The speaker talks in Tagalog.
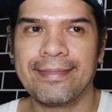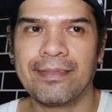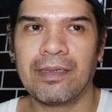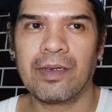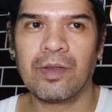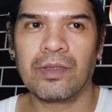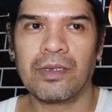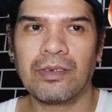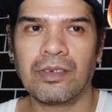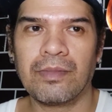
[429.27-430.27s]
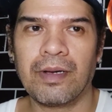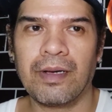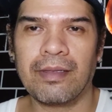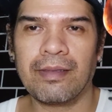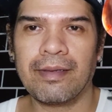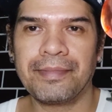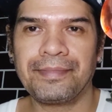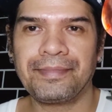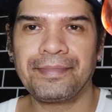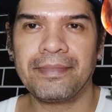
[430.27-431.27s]
Nagagalaw talaga siya mga kapten.
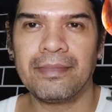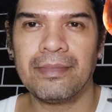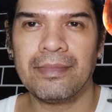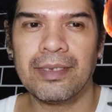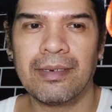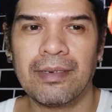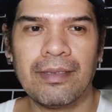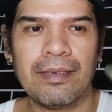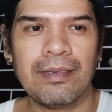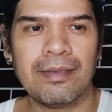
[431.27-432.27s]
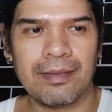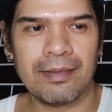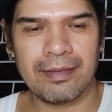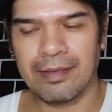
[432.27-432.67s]
Ang ganda niya